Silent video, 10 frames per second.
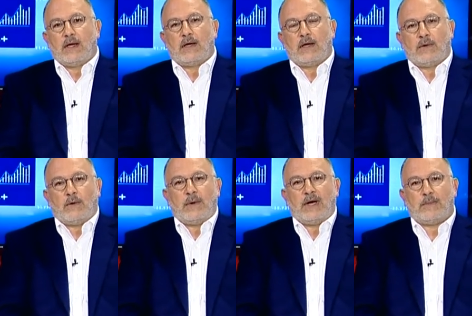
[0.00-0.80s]
آه،
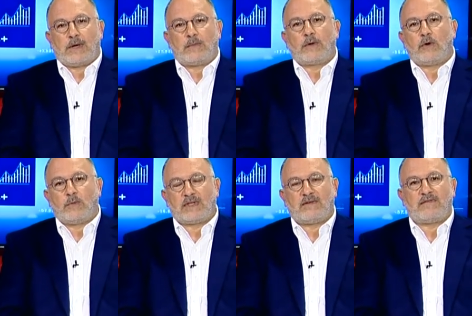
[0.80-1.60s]
وعملنا باربكيو
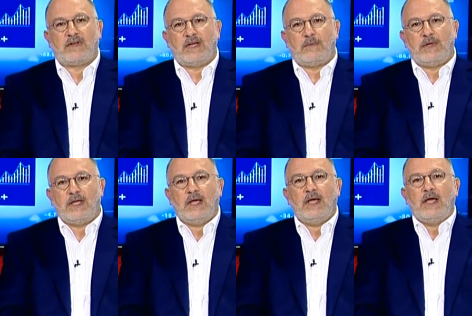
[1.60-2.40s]
ما طفيناه
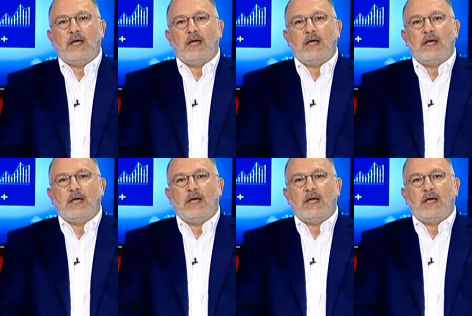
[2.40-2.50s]
منيح